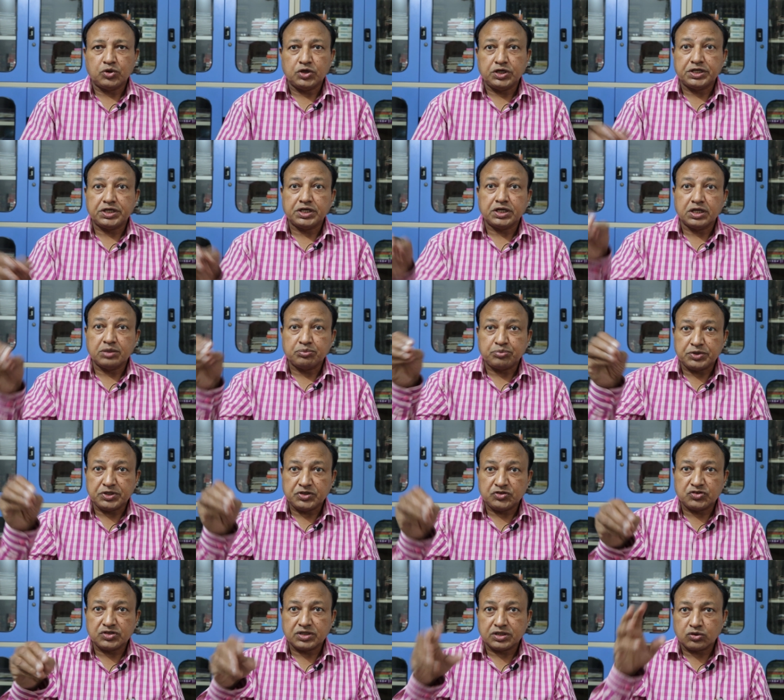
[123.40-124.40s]
पॉलिटिकल
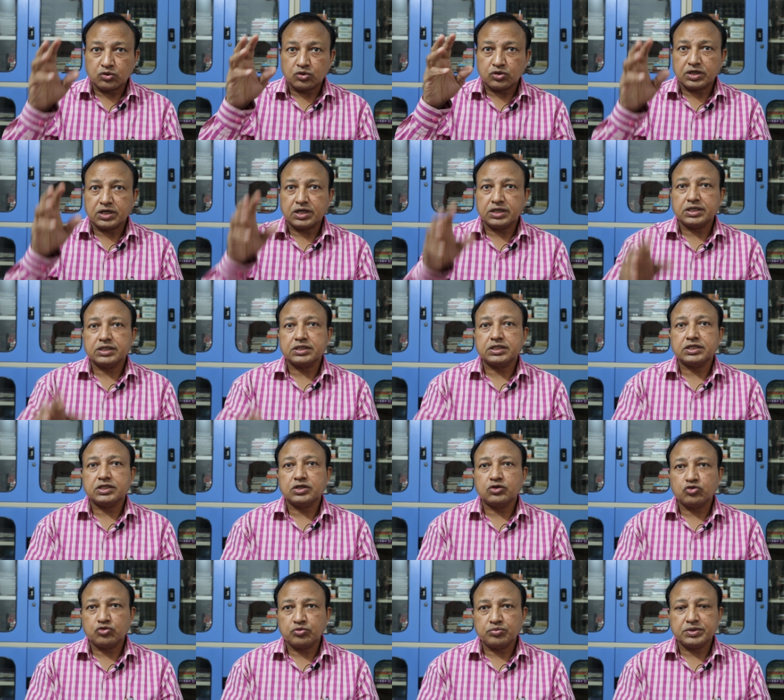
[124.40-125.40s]
प्रिजनर को रखा जाता
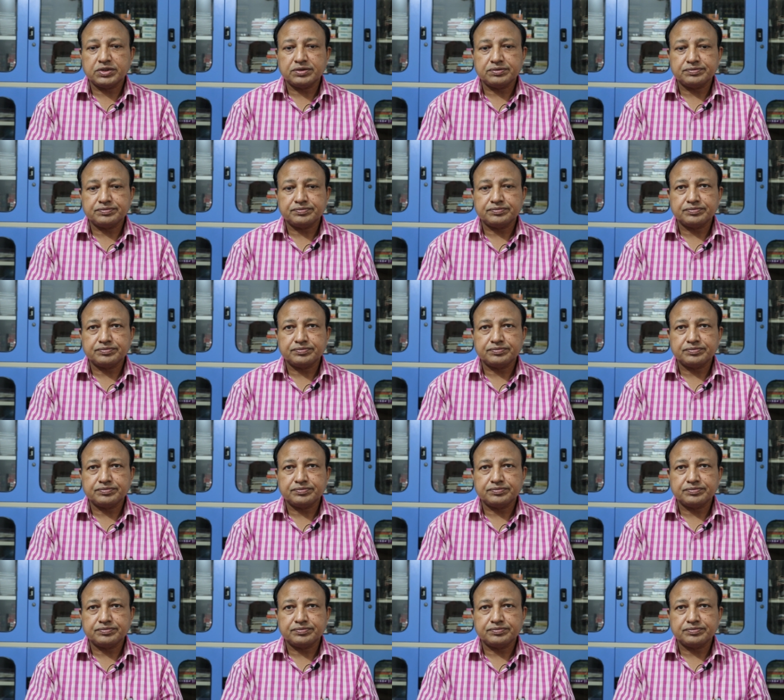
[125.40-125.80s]
था उसमें